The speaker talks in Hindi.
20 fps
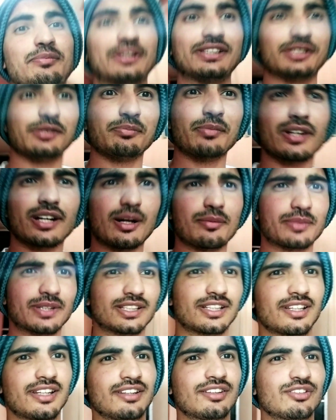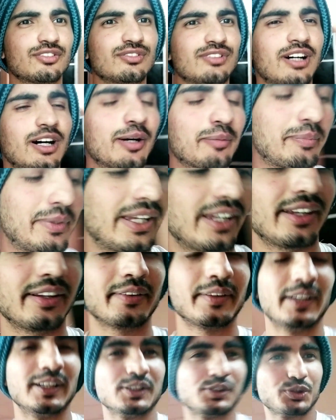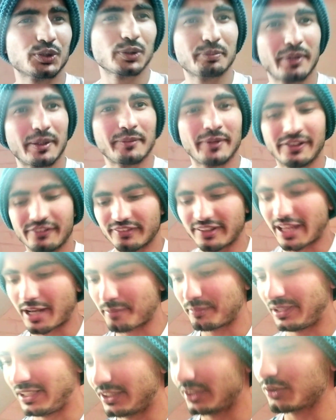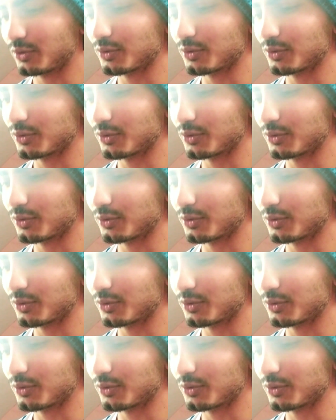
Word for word: जब मैं जिम में काम करता था ना तो वहां पे जो पेमेंट वगैरह मिली